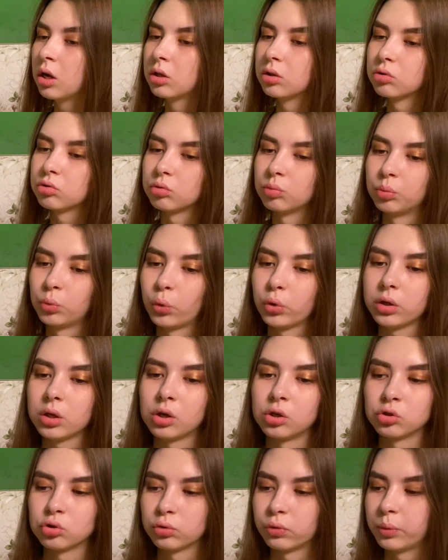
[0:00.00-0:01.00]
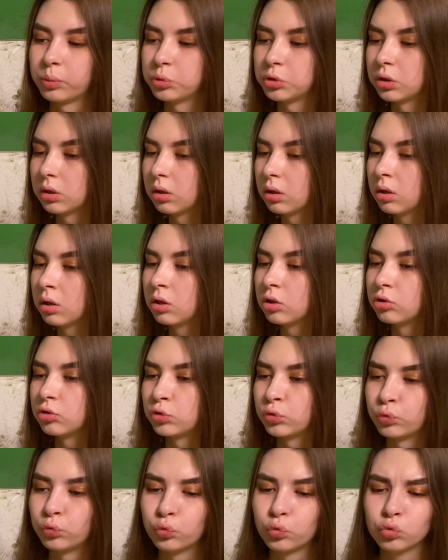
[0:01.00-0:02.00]
что блогеры, что вообще
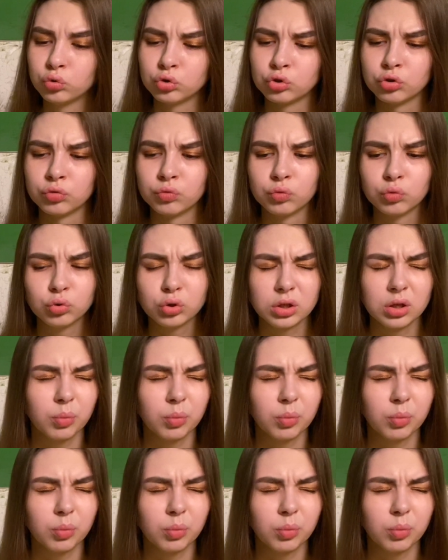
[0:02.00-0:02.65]
живут, живут,